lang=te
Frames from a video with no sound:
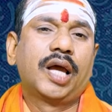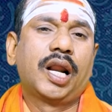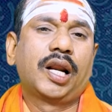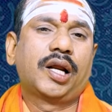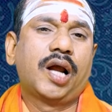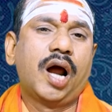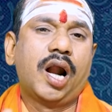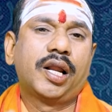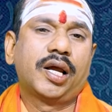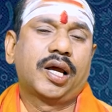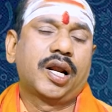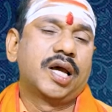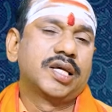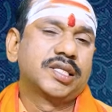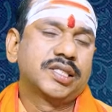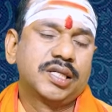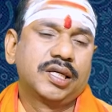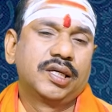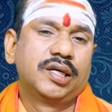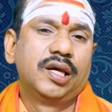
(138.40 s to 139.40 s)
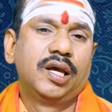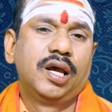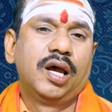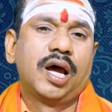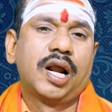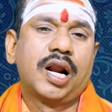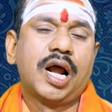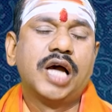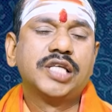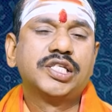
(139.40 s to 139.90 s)
కర్కాటక రాశి
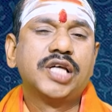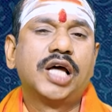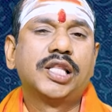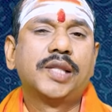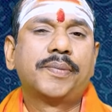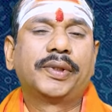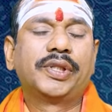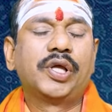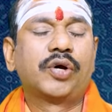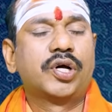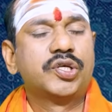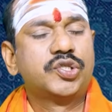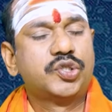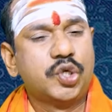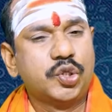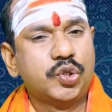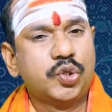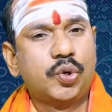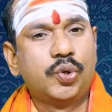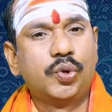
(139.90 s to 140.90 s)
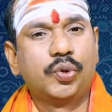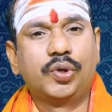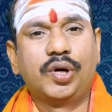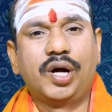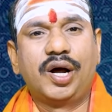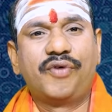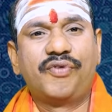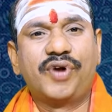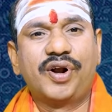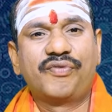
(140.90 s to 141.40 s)
రాశాధిపతి యొక్క చంద్రుడు
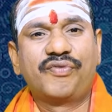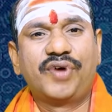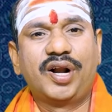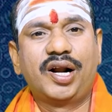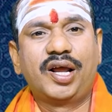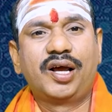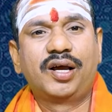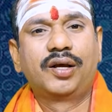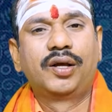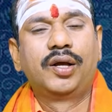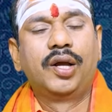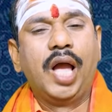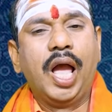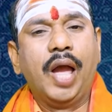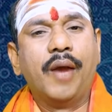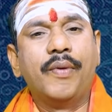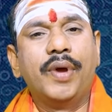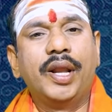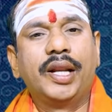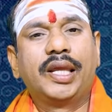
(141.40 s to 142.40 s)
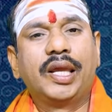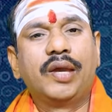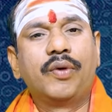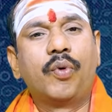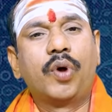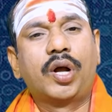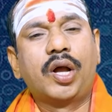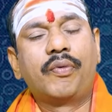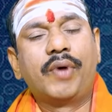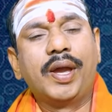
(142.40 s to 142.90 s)
అవ్వడం వలన వీరికి
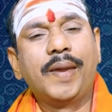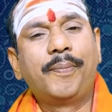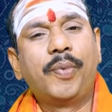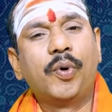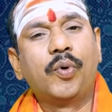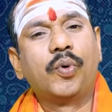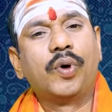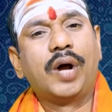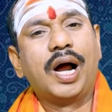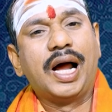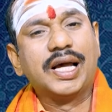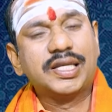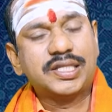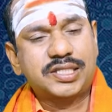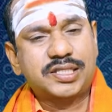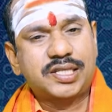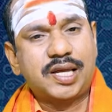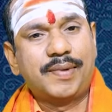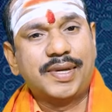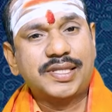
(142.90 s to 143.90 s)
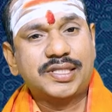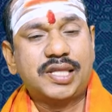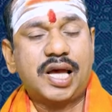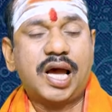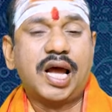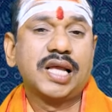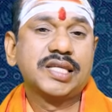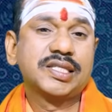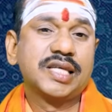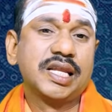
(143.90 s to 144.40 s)
ఒకవైపు
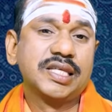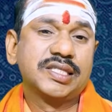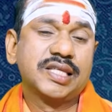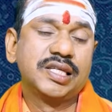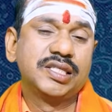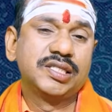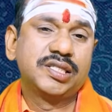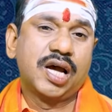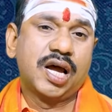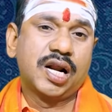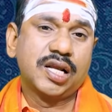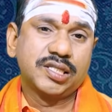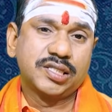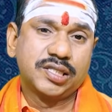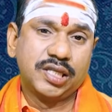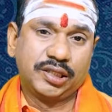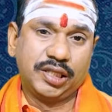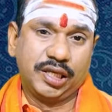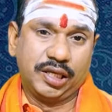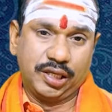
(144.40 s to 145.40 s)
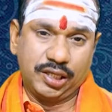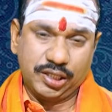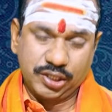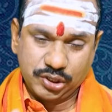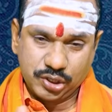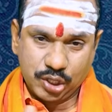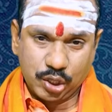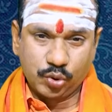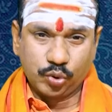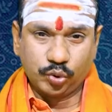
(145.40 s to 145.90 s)
అష్టమస్థాన శని సంచార స్థితి
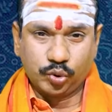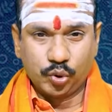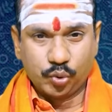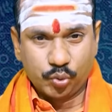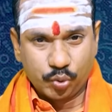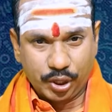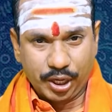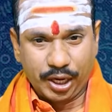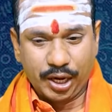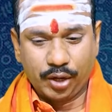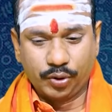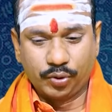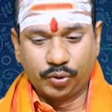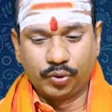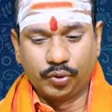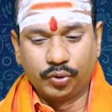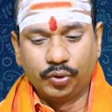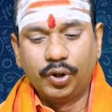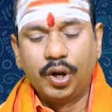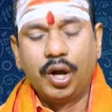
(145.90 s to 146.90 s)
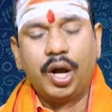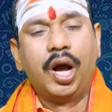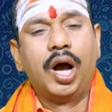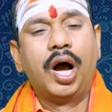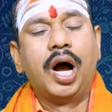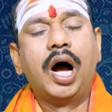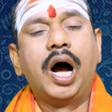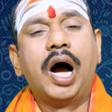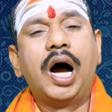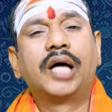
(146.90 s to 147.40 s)
జరుగుతూ ఉండినను
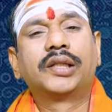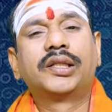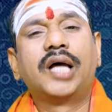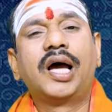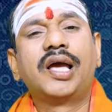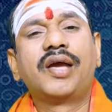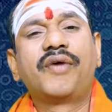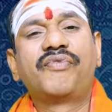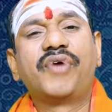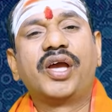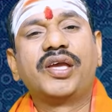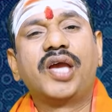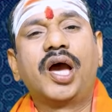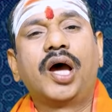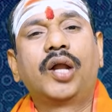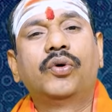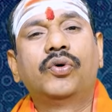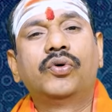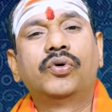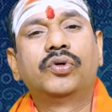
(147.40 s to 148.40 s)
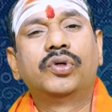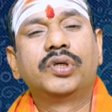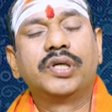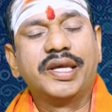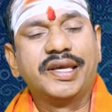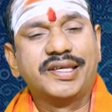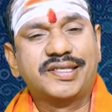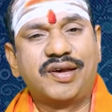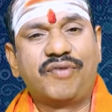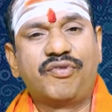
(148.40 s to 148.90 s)
ఆదాయ వ్యయాలు
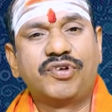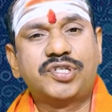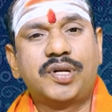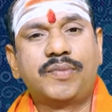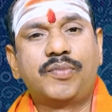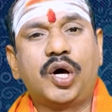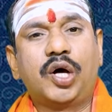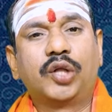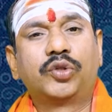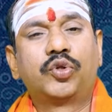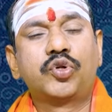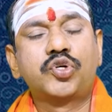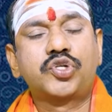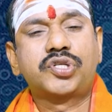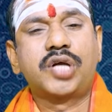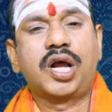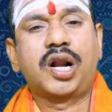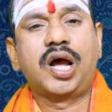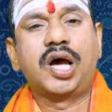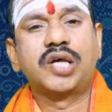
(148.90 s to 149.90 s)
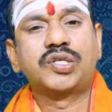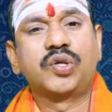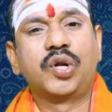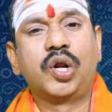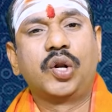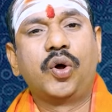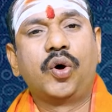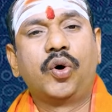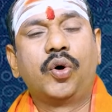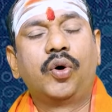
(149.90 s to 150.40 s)
ఈ సంవత్సరం అదృష్ట
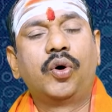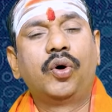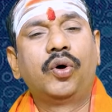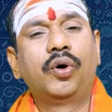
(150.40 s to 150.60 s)
రాశులలో